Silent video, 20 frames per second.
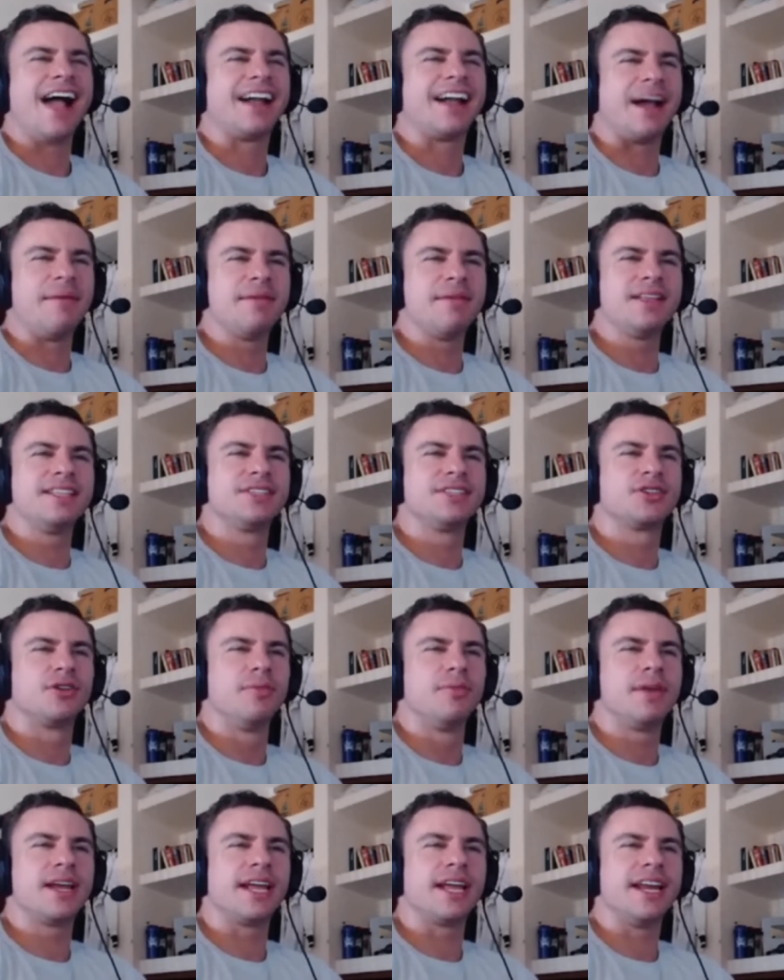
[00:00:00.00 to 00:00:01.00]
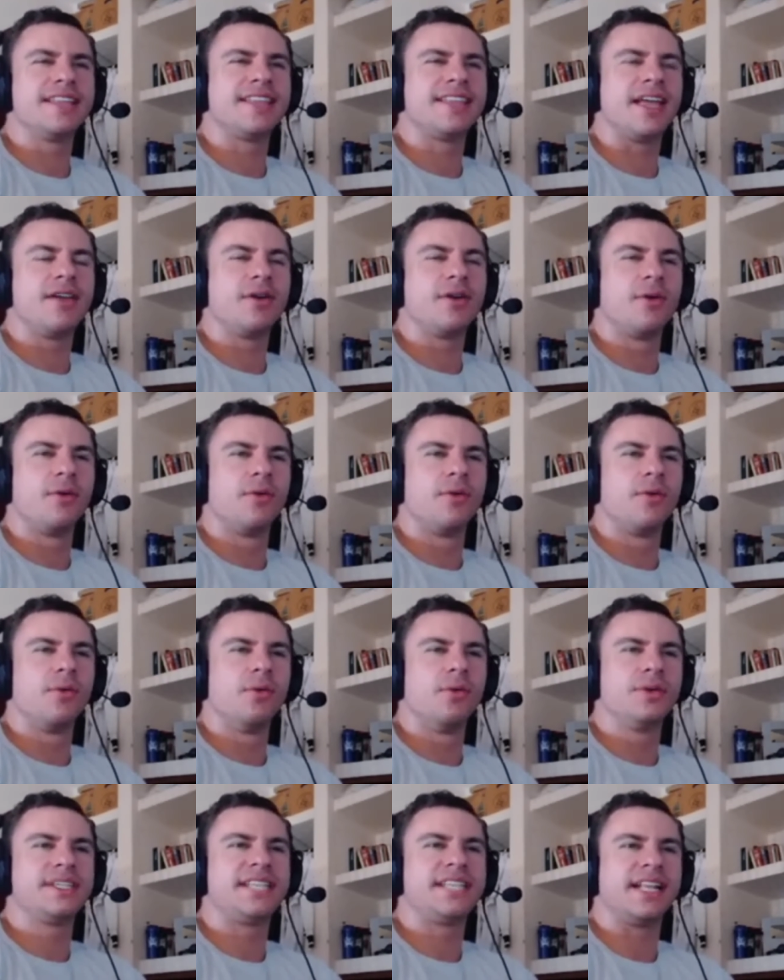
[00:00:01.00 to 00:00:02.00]
Acabei de descobrir que ele tem
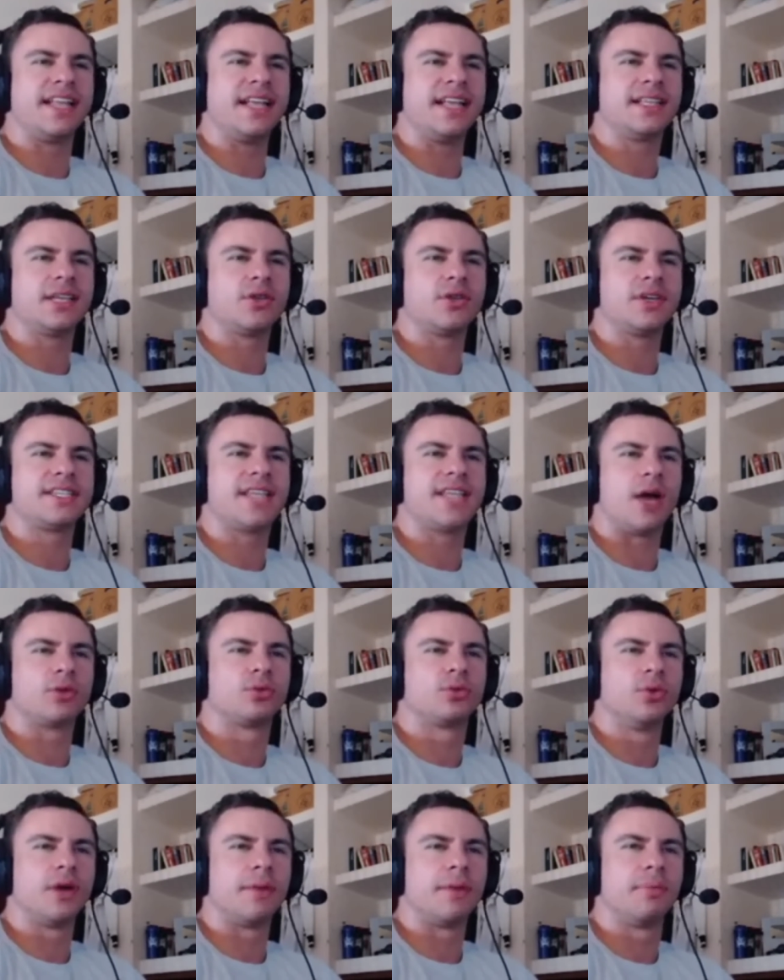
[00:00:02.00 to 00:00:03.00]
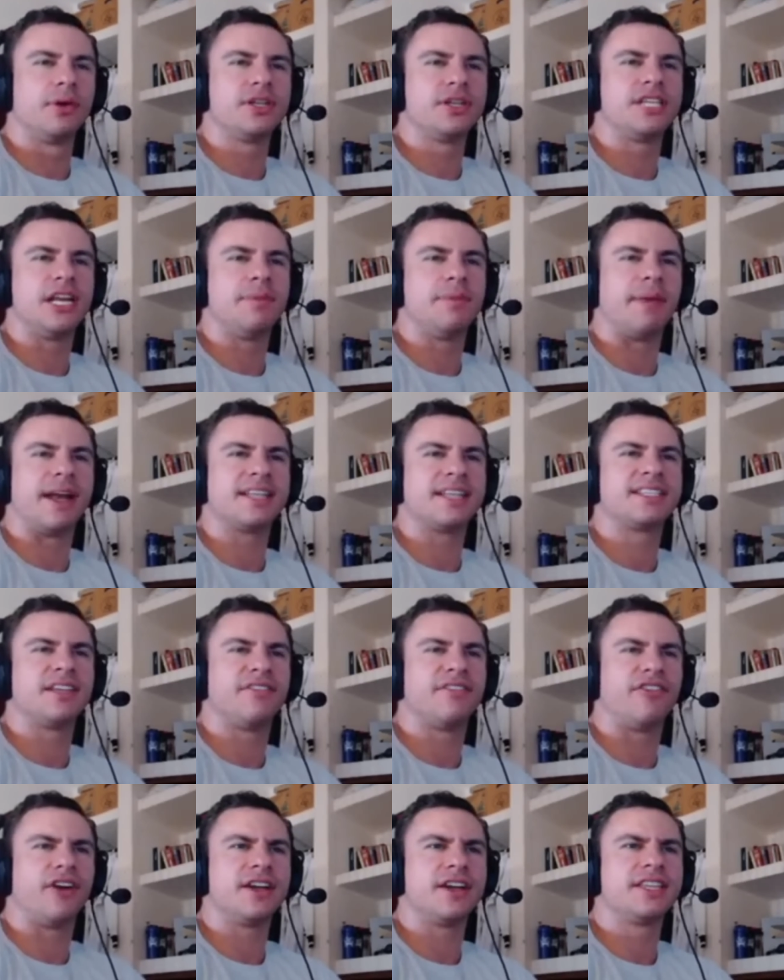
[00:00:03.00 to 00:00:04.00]
1,72 de altura, por isso ele parece
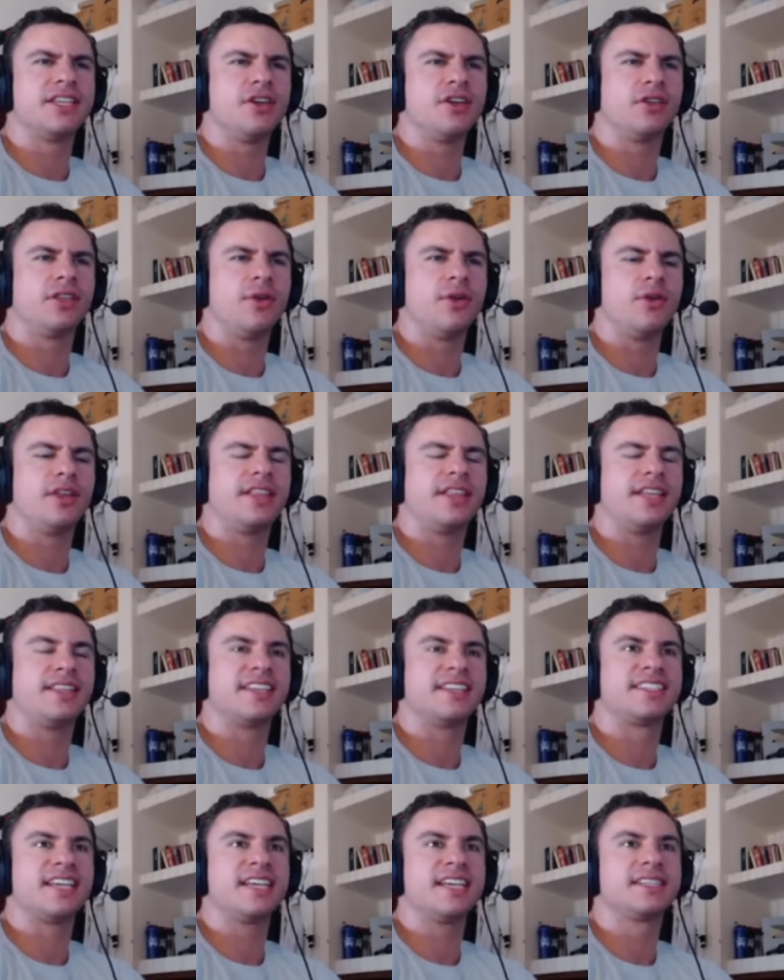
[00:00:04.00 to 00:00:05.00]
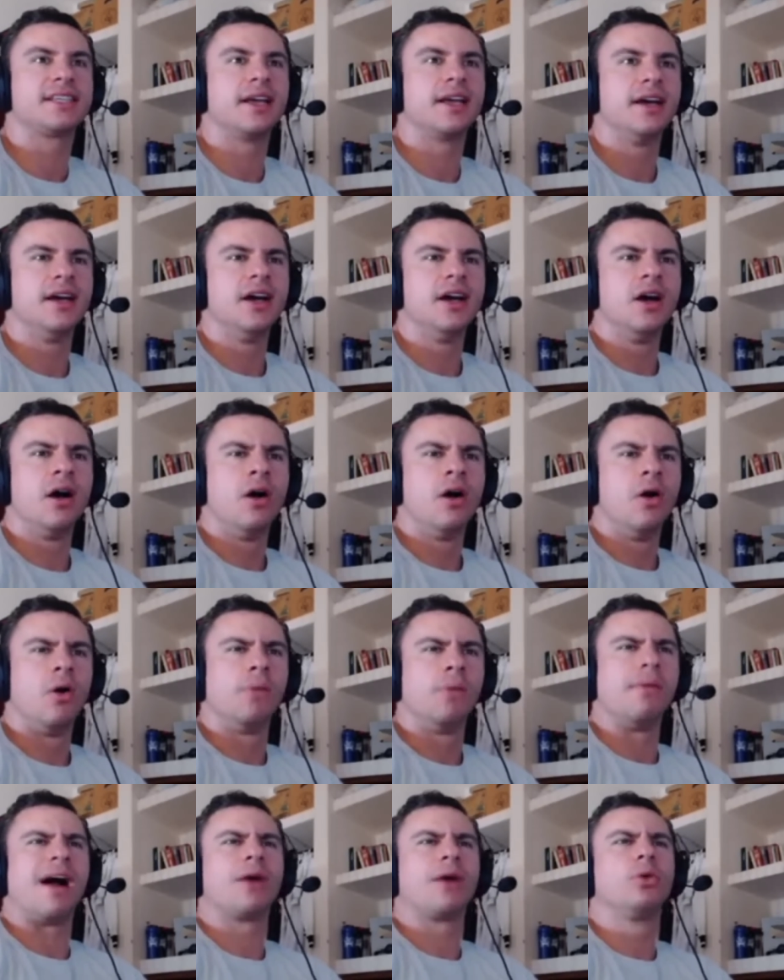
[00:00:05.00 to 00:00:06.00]
ser fortinho. Eu tenho 1,86.
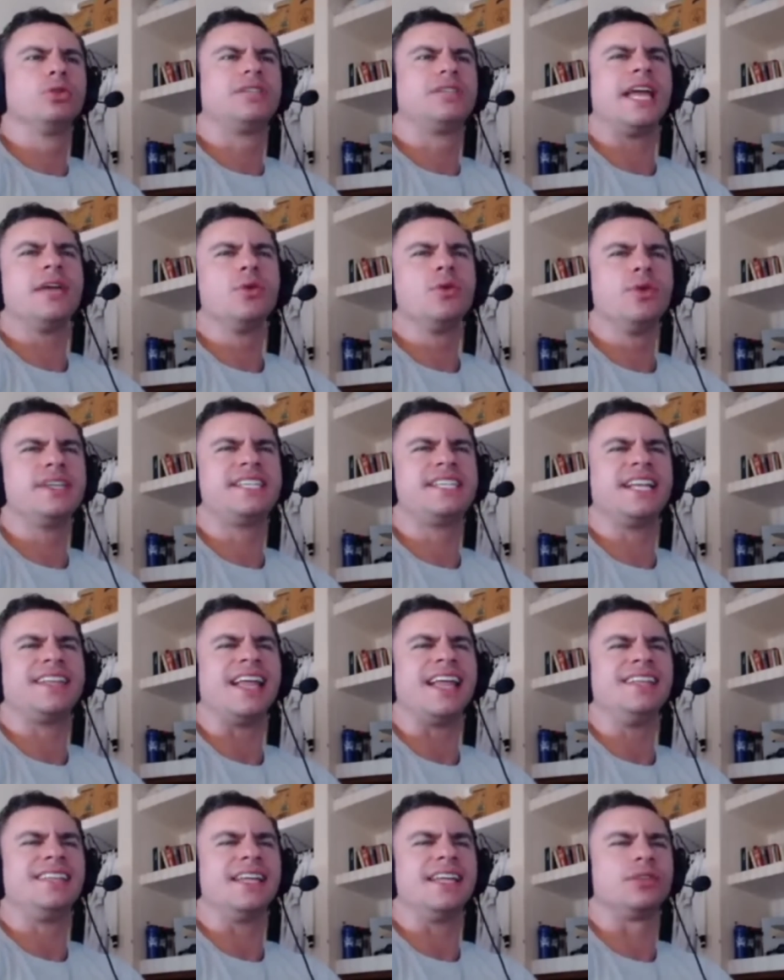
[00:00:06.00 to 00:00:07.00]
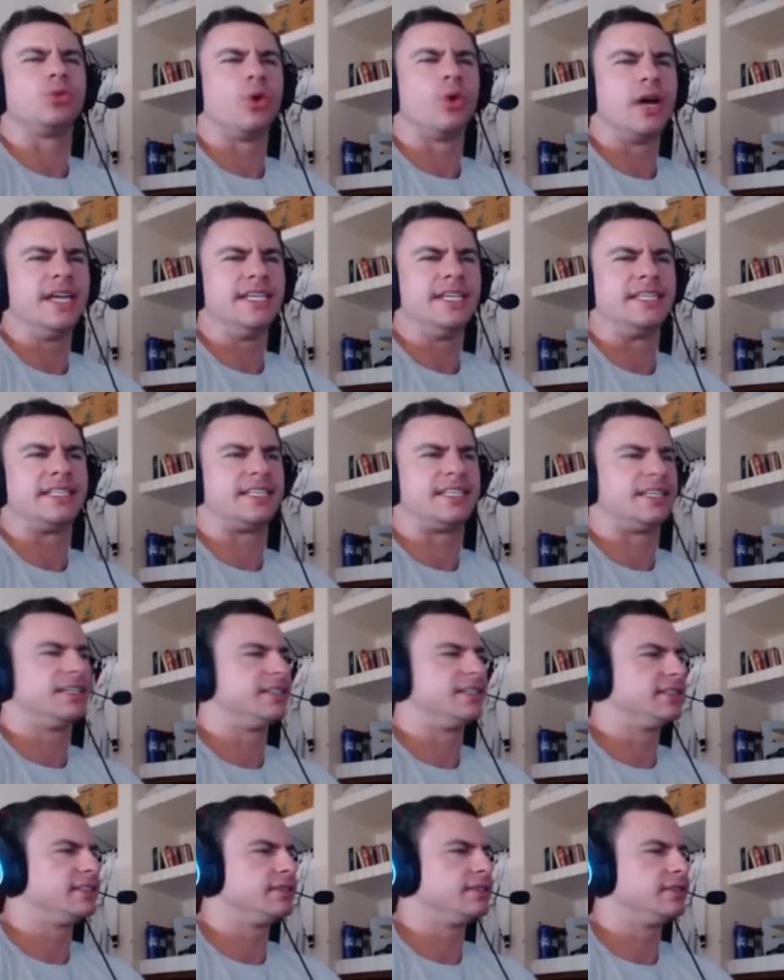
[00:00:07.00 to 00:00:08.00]
O Magu tem 1,72?
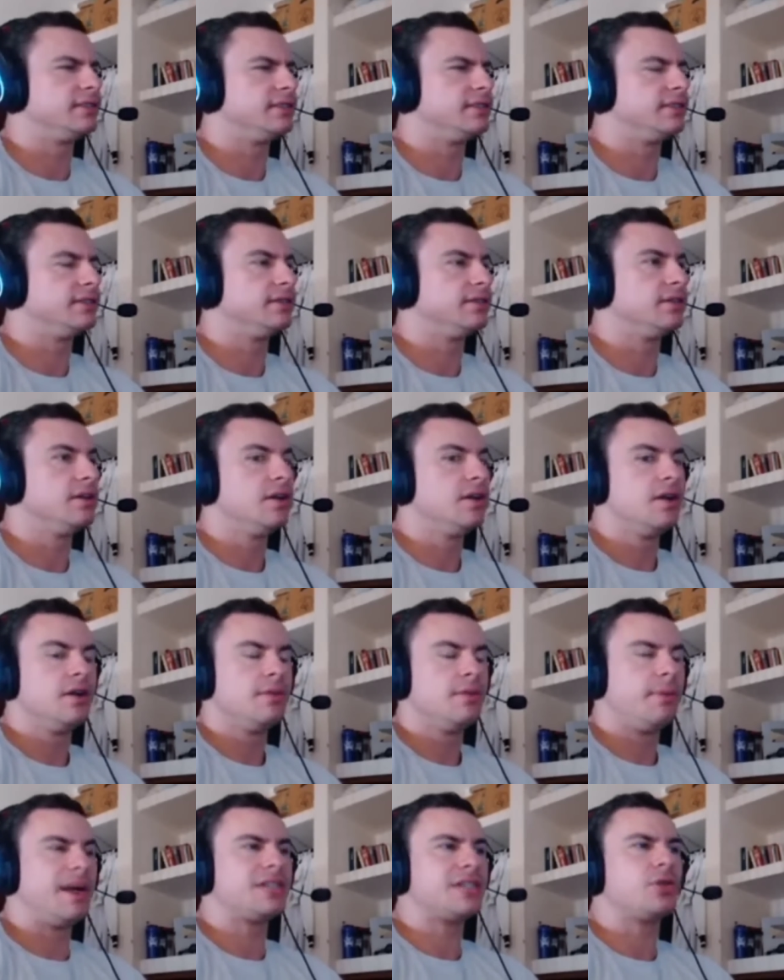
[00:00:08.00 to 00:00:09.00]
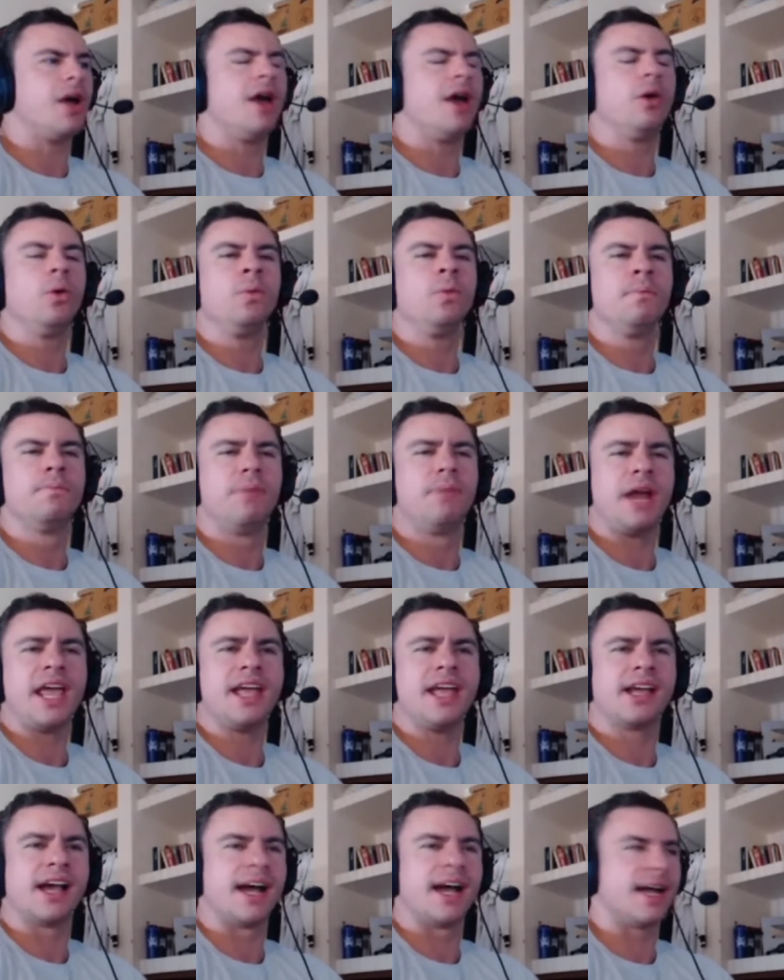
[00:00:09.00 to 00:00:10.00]
Parece uma
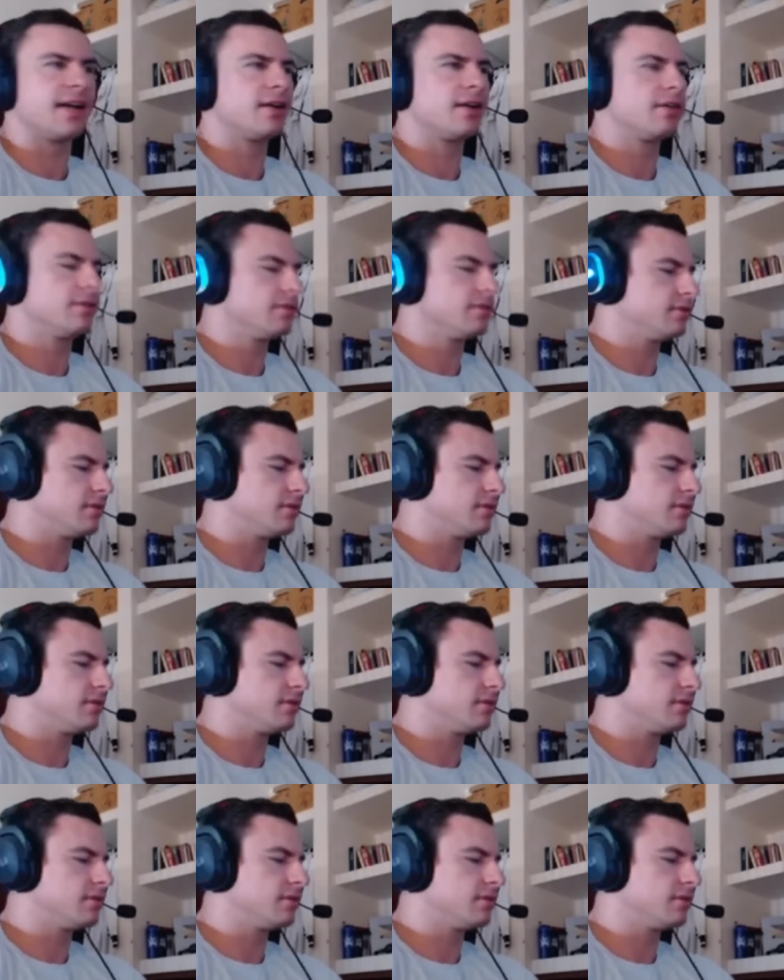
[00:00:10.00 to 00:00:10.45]
lombriga.